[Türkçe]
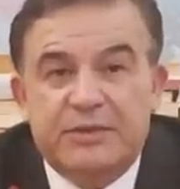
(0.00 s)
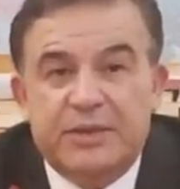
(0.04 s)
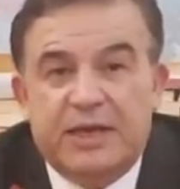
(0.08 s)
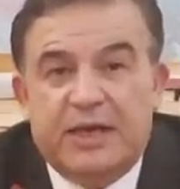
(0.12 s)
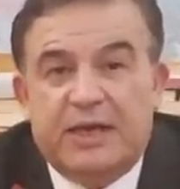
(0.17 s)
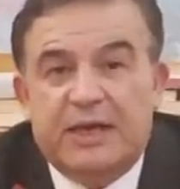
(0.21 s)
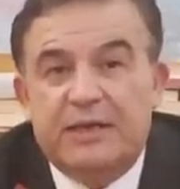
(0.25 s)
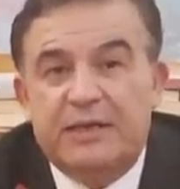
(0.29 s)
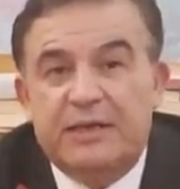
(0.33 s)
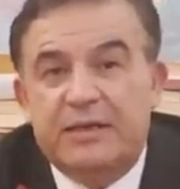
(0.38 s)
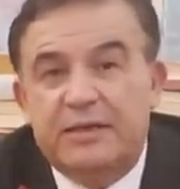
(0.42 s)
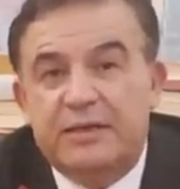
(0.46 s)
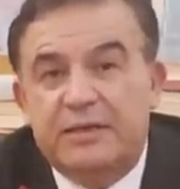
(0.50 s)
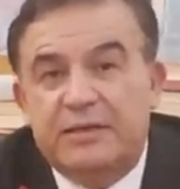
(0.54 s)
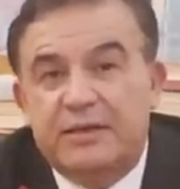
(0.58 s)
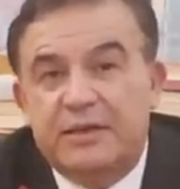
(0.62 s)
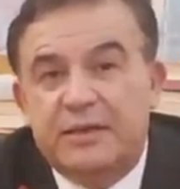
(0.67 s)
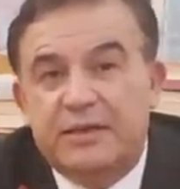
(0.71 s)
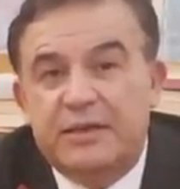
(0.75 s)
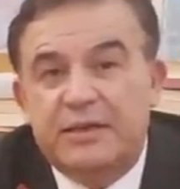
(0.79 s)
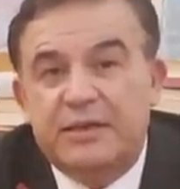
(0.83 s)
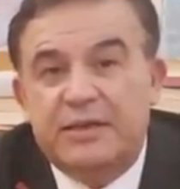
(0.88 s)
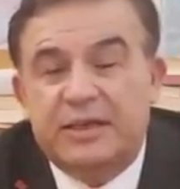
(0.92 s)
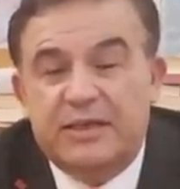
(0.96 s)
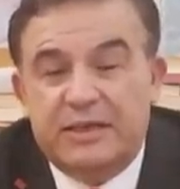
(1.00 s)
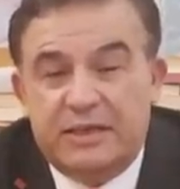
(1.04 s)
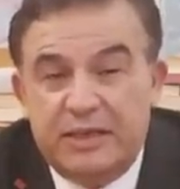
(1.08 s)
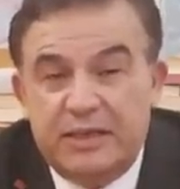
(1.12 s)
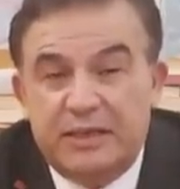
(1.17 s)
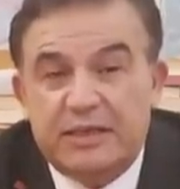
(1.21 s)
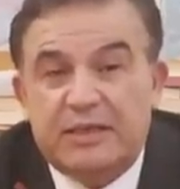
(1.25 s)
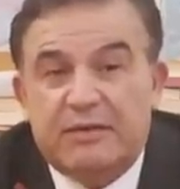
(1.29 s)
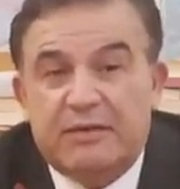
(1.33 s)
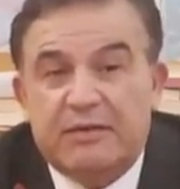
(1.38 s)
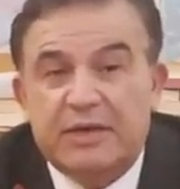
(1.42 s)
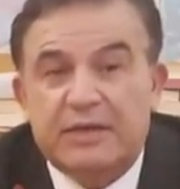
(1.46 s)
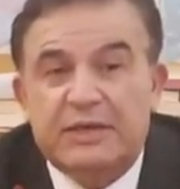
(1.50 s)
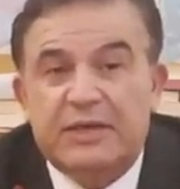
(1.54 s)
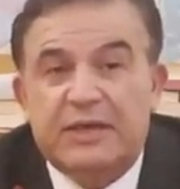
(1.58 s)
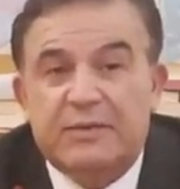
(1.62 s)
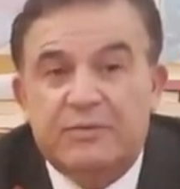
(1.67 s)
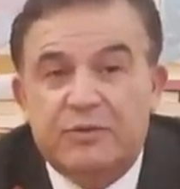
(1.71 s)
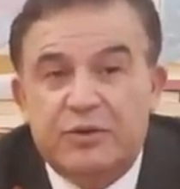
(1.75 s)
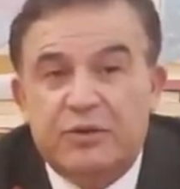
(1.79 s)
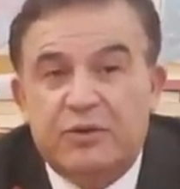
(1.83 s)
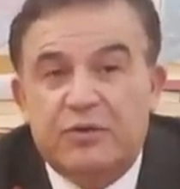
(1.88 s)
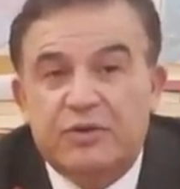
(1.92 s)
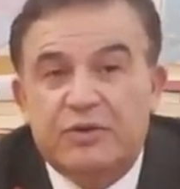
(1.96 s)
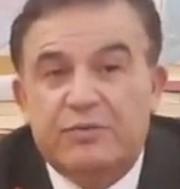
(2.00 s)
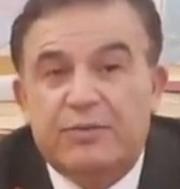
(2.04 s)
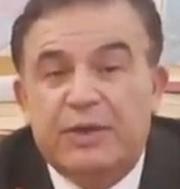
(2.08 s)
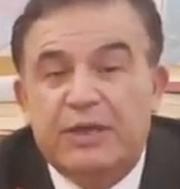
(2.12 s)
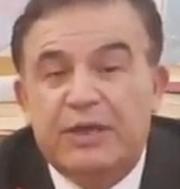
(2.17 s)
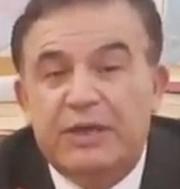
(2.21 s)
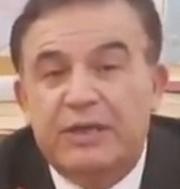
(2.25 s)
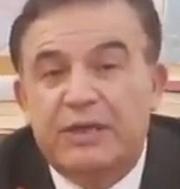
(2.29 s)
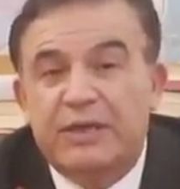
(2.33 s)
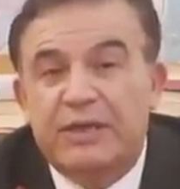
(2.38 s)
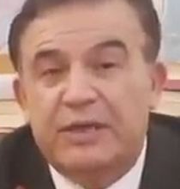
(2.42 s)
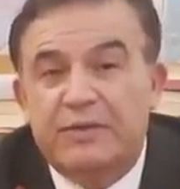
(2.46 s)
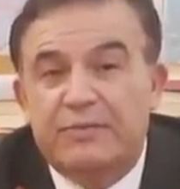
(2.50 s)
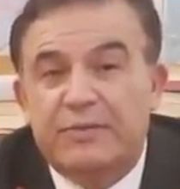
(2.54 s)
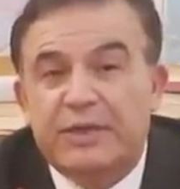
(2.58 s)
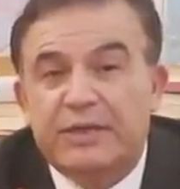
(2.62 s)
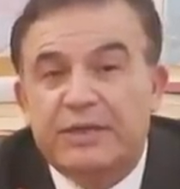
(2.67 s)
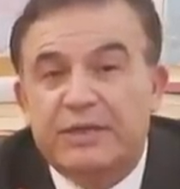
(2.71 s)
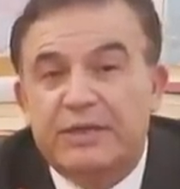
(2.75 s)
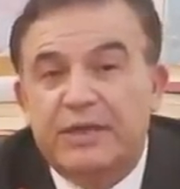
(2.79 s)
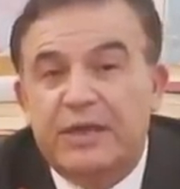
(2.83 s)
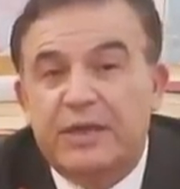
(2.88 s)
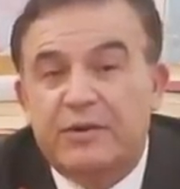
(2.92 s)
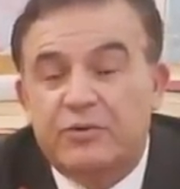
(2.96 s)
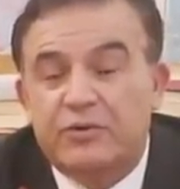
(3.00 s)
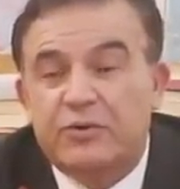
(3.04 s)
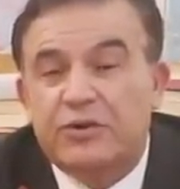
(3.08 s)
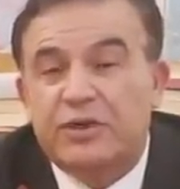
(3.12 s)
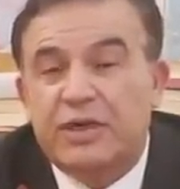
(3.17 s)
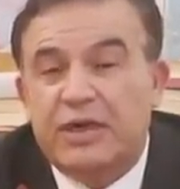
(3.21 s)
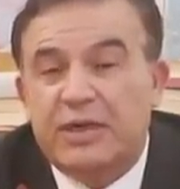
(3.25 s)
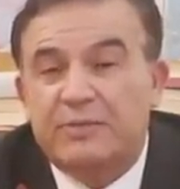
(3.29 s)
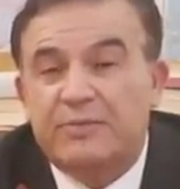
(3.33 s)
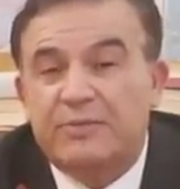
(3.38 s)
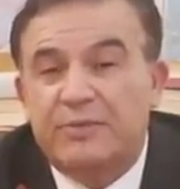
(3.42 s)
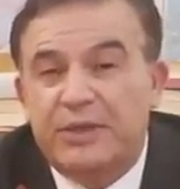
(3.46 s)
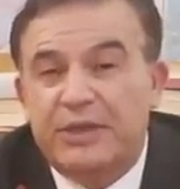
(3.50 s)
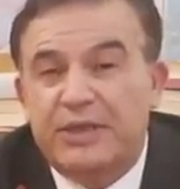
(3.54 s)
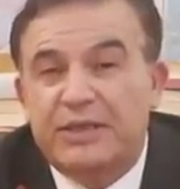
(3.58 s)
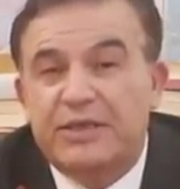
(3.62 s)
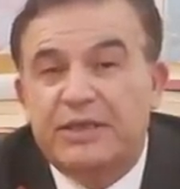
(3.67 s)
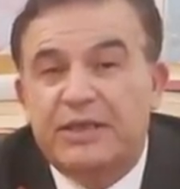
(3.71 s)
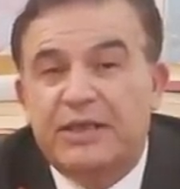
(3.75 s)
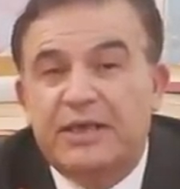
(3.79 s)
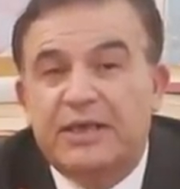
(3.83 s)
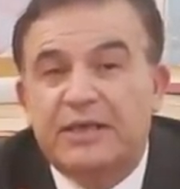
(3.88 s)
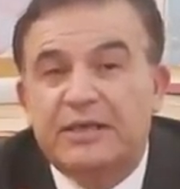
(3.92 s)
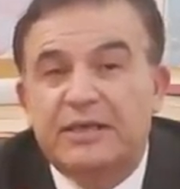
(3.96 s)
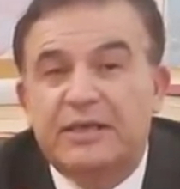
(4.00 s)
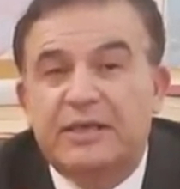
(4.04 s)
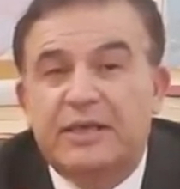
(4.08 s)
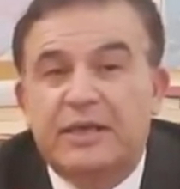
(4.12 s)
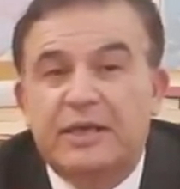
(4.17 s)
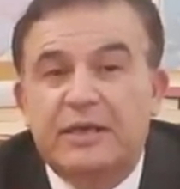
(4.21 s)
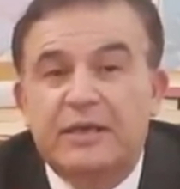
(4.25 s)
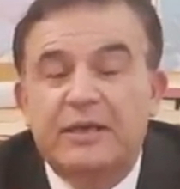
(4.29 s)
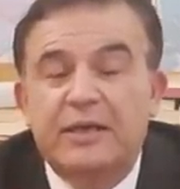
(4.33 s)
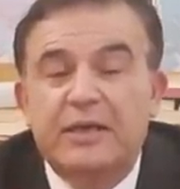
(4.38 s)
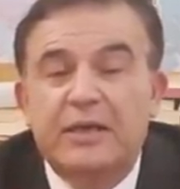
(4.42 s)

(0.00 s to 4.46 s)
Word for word: Yani ciddi savaşlar bunun Osmanlı'nın yıkılmasında Ruslar birinci derecede